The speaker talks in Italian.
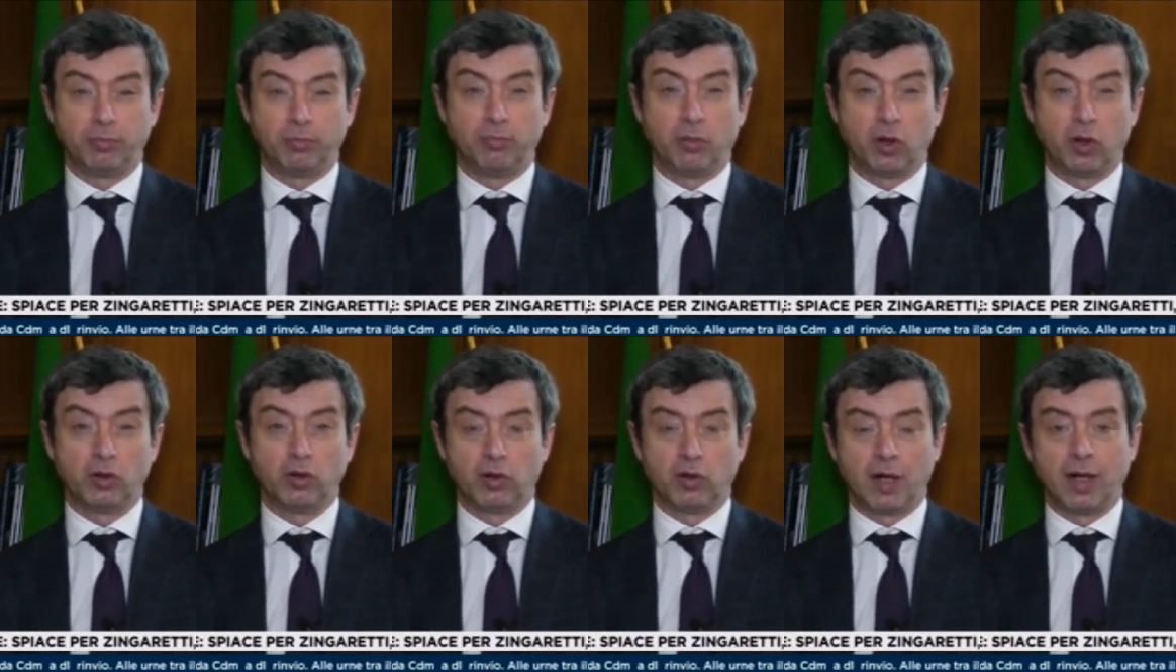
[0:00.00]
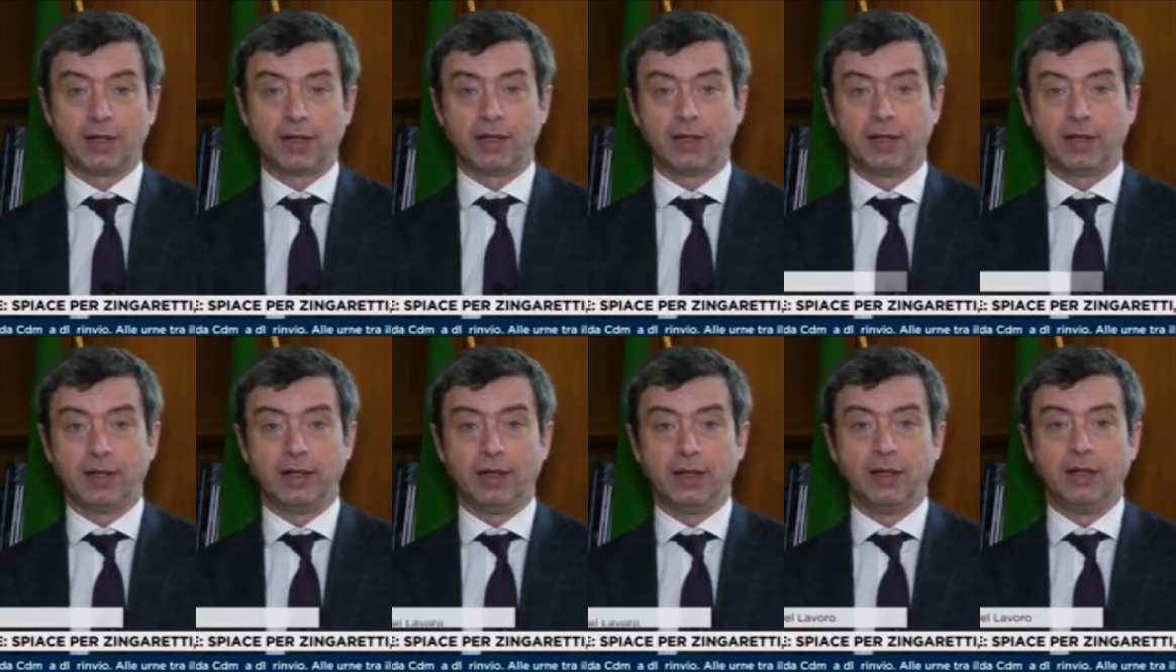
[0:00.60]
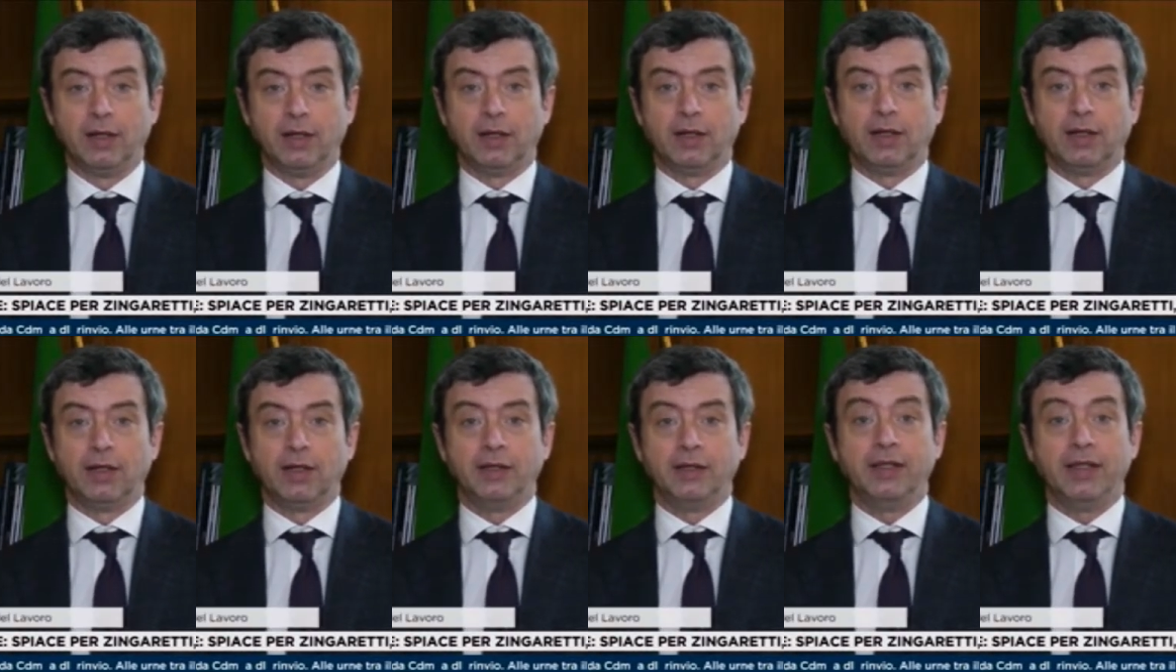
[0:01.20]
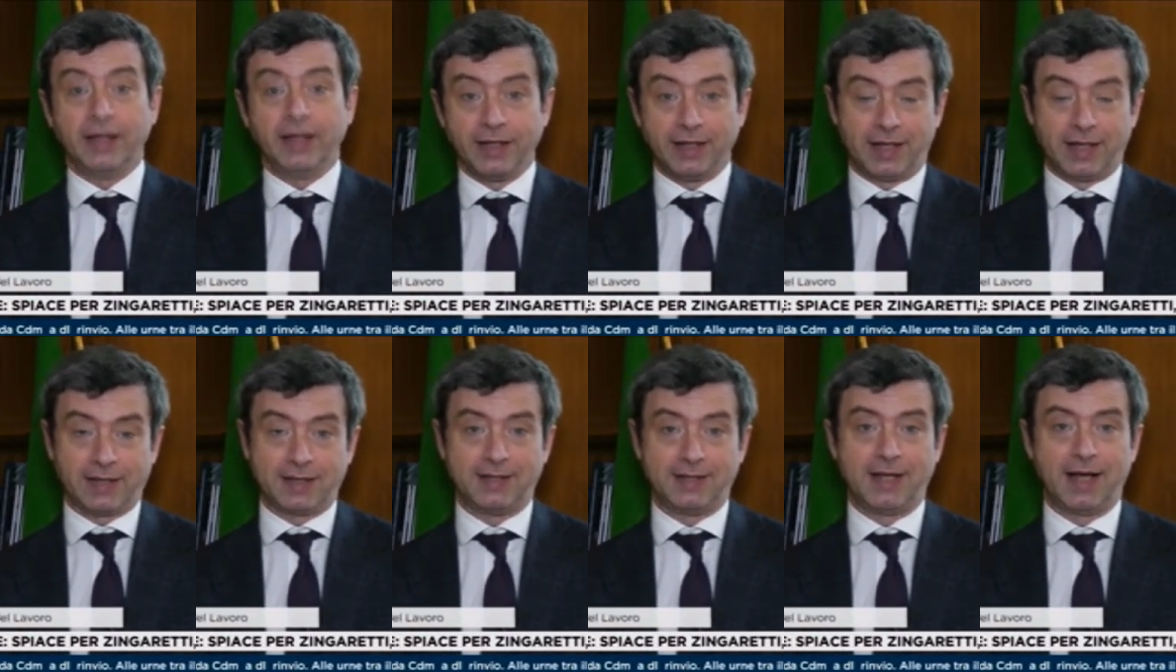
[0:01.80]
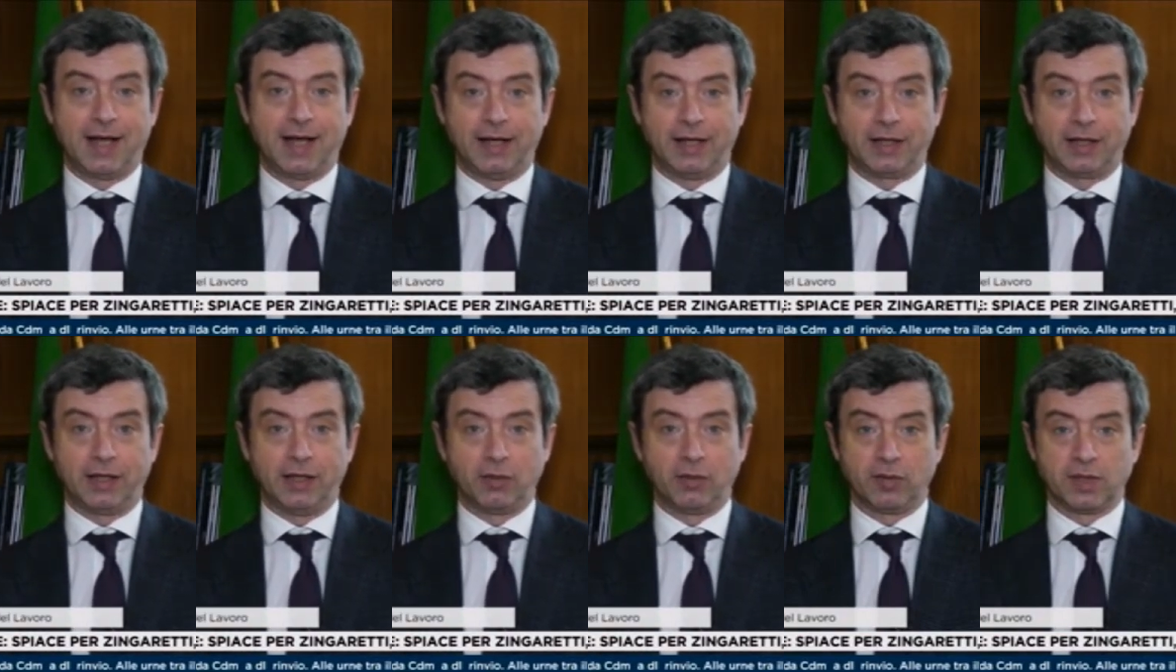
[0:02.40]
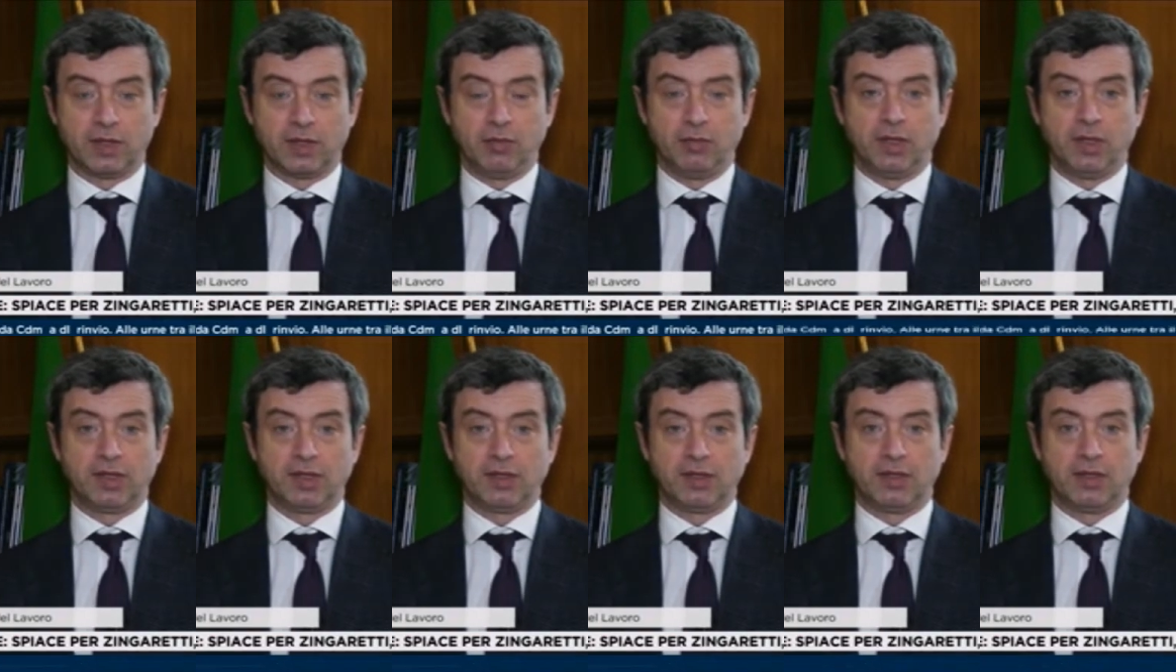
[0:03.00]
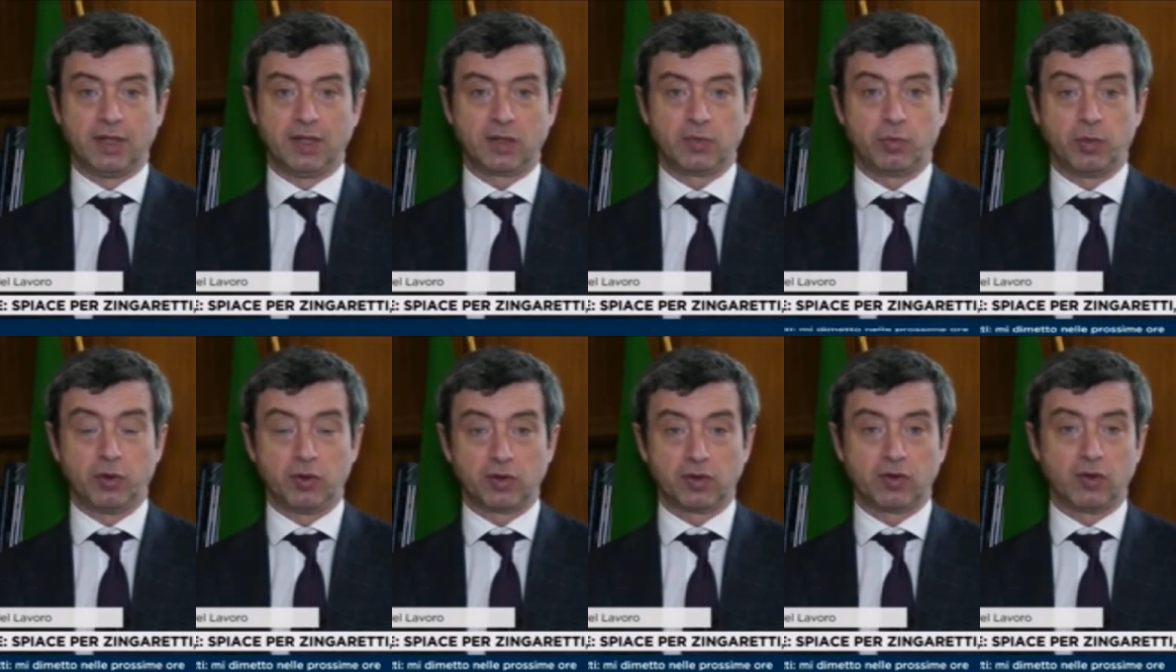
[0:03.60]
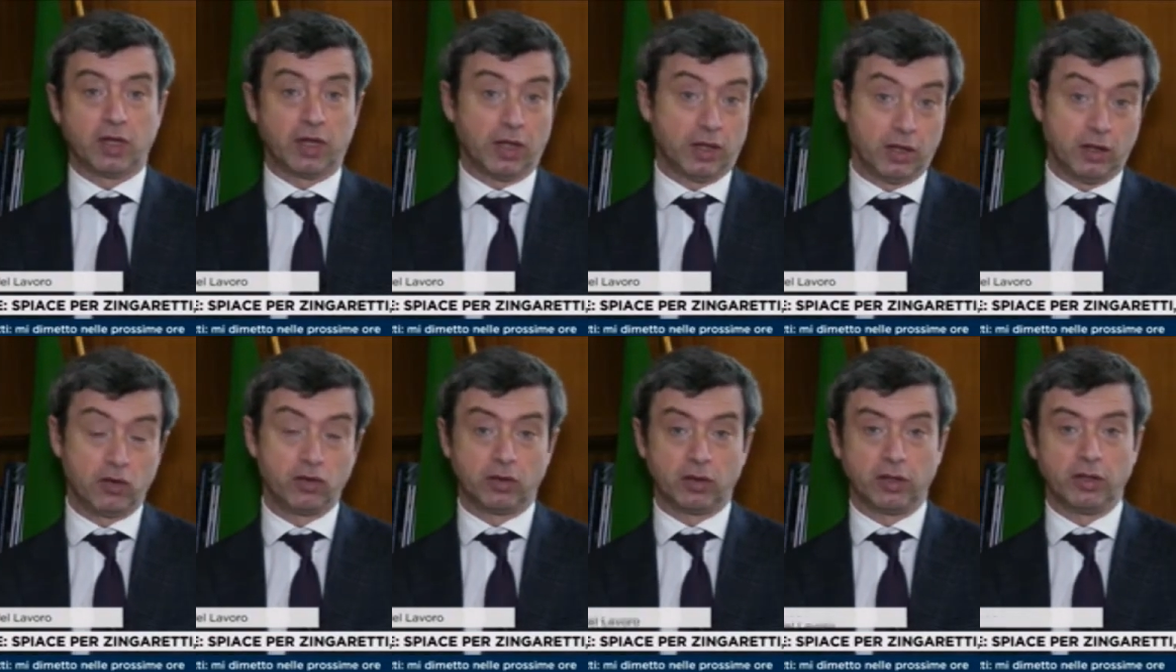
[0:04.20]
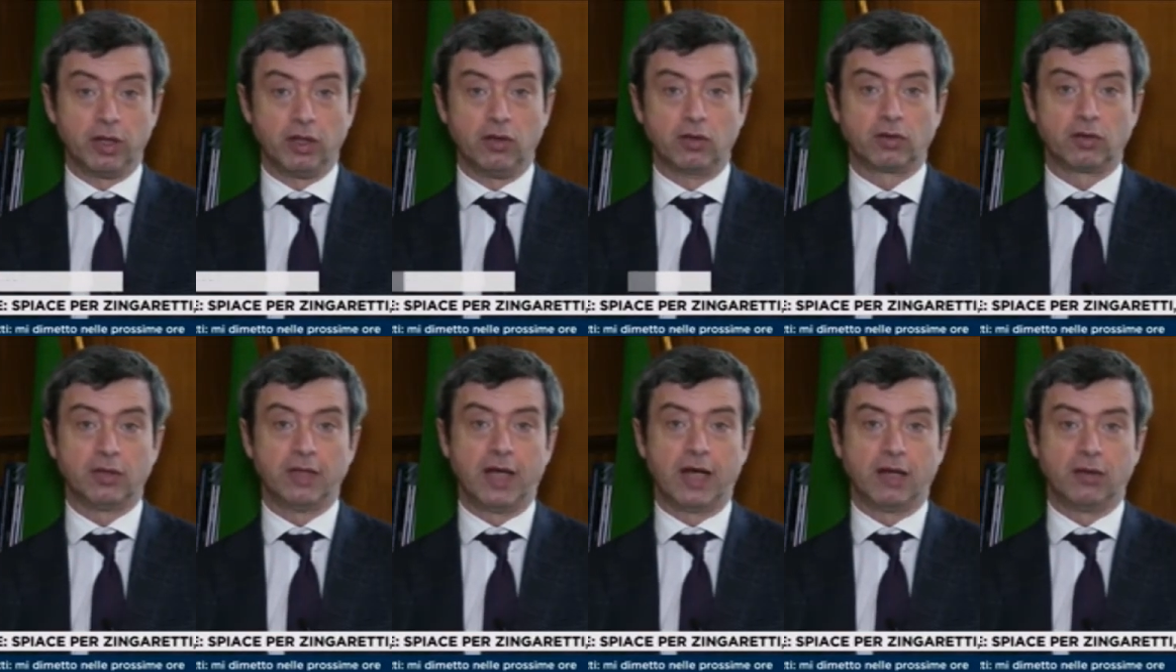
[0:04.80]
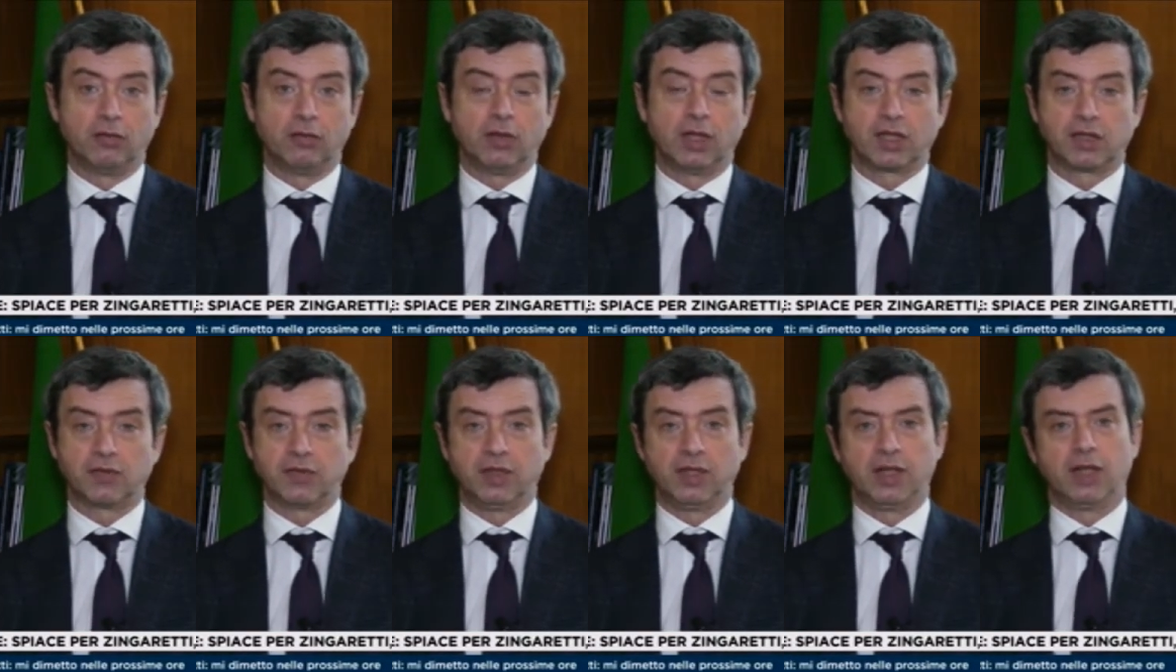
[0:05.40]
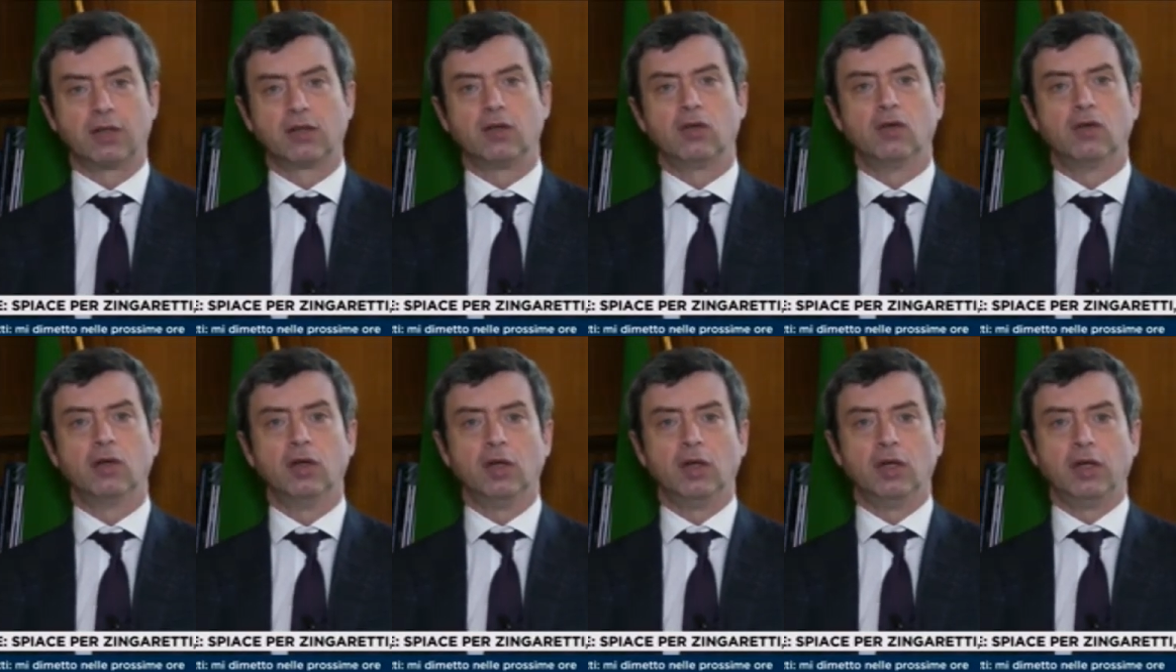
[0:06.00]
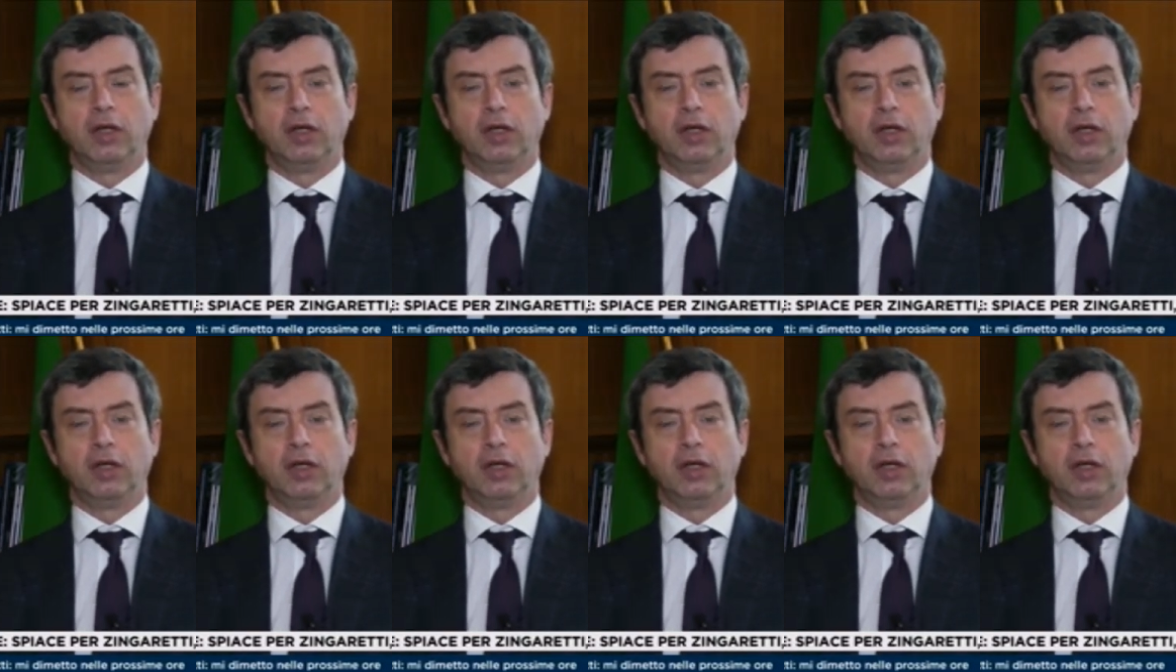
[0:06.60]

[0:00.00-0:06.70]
modo anche eh, di ringraziare chi in questi mesi si è esposto e che nei giorni del lockdown ha sfidato